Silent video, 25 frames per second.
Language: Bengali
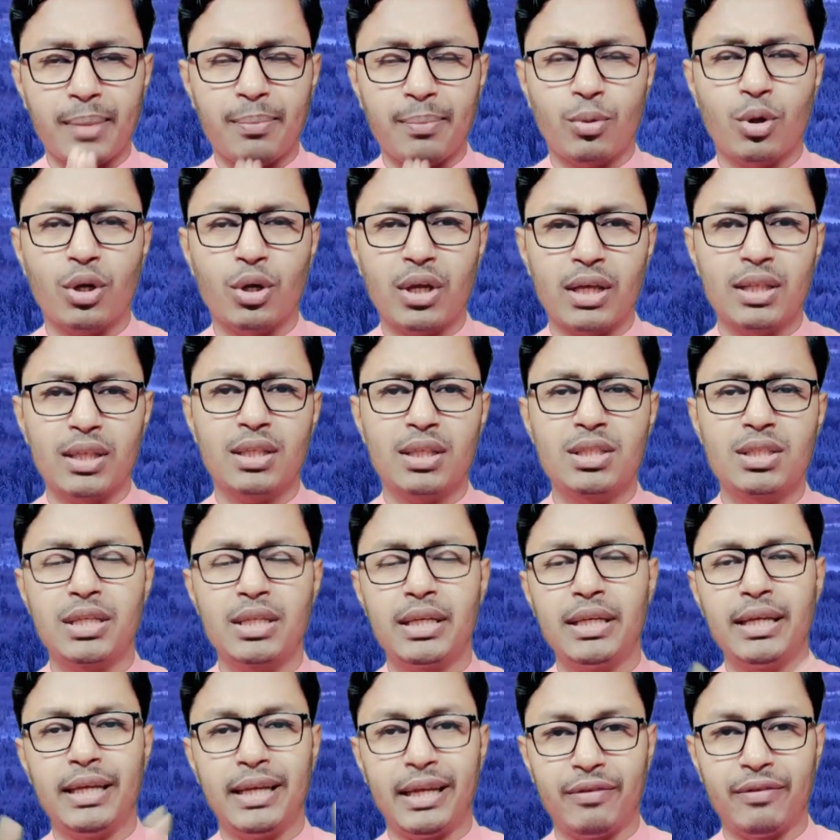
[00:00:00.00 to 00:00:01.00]
পরীক্ষা দিচ্ছি
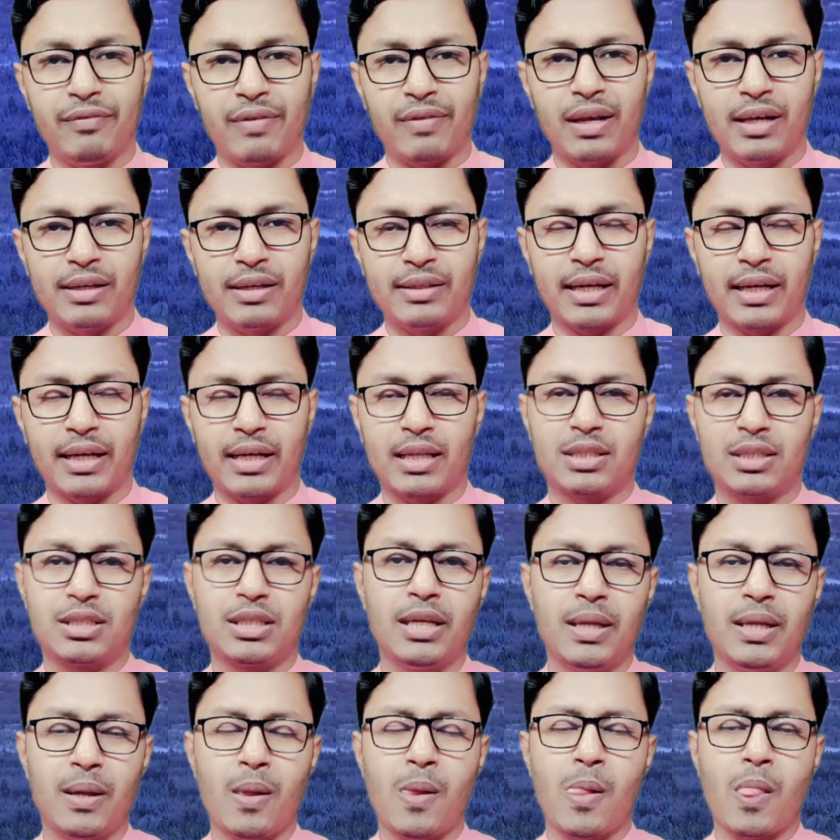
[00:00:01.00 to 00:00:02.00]
ইনভ্যালিড
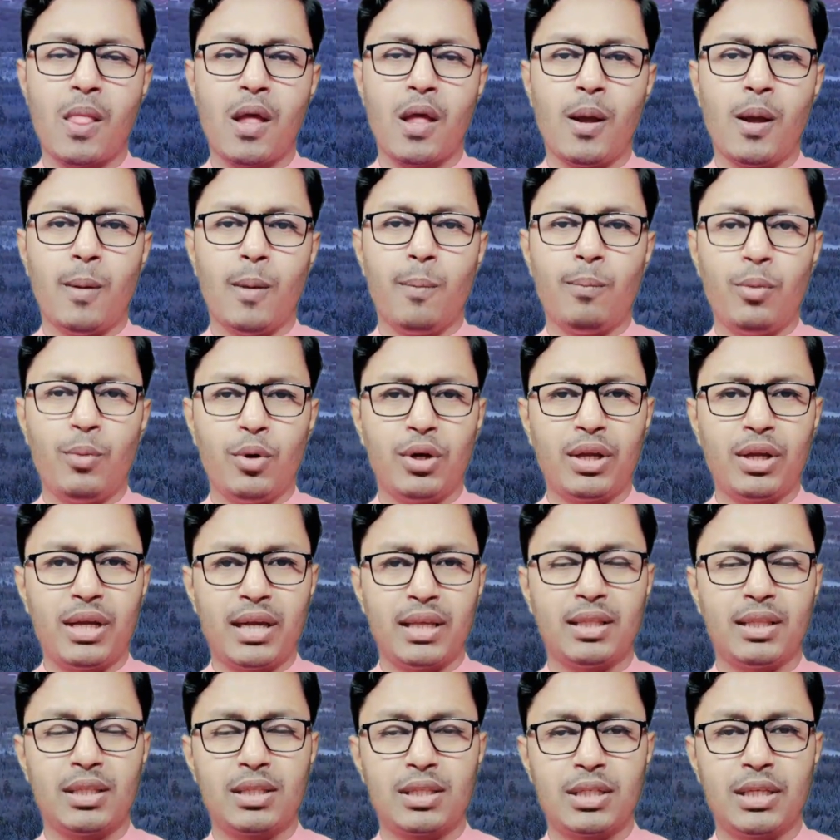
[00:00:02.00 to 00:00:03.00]
দেখাচ্ছে পরীক্ষা
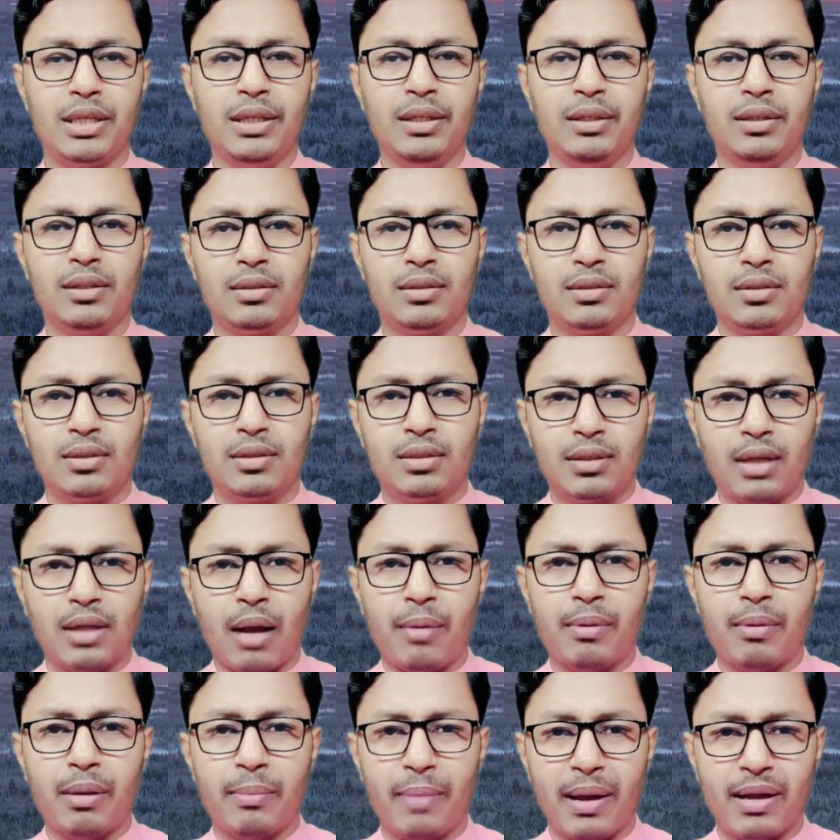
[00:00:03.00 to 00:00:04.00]
দিচ্ছি
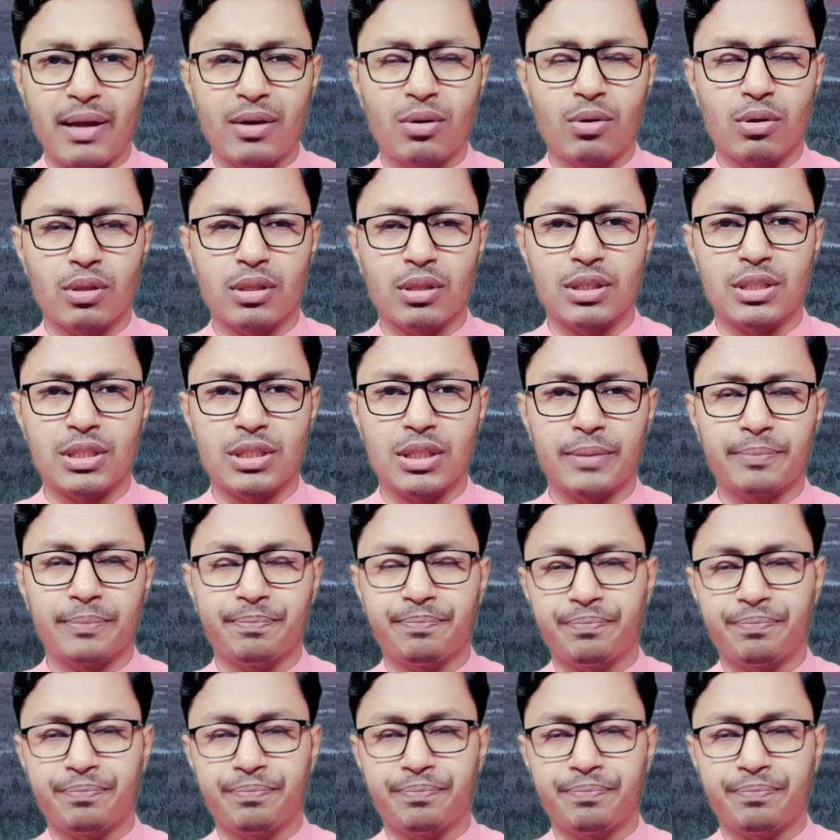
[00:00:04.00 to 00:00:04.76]
আমাকে ব্যান করে দিচ্ছে